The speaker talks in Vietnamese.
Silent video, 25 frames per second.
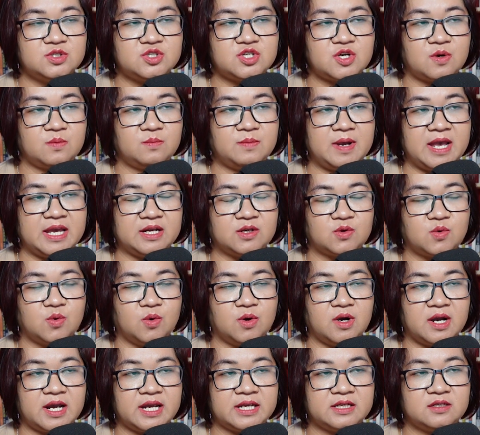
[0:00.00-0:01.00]
Trong bản
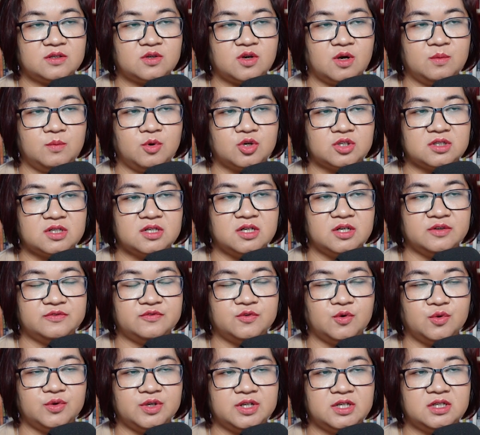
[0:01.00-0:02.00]
của anh có một người
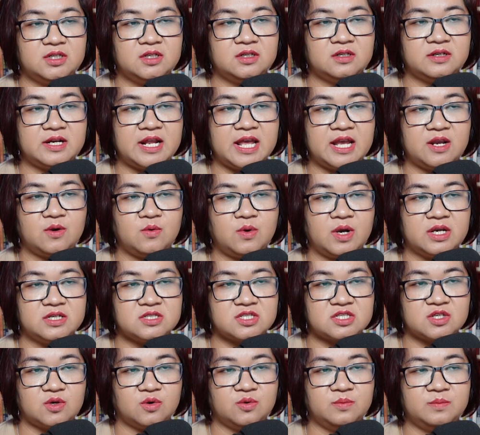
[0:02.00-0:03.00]
phụ nữ đã ngoài
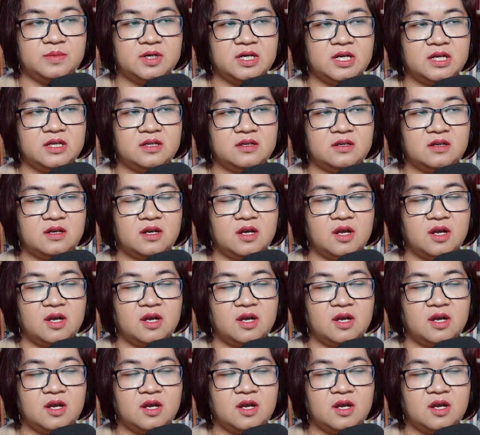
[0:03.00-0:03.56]
60,